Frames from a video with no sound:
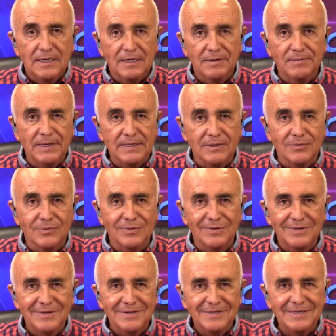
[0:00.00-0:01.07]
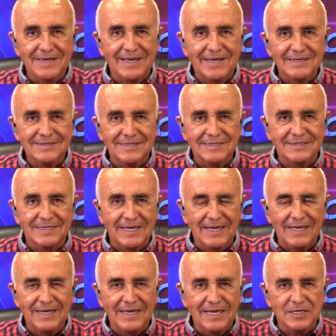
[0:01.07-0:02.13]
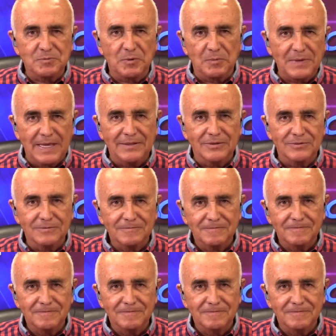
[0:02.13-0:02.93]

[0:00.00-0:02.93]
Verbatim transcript: En México ya se está expropiando.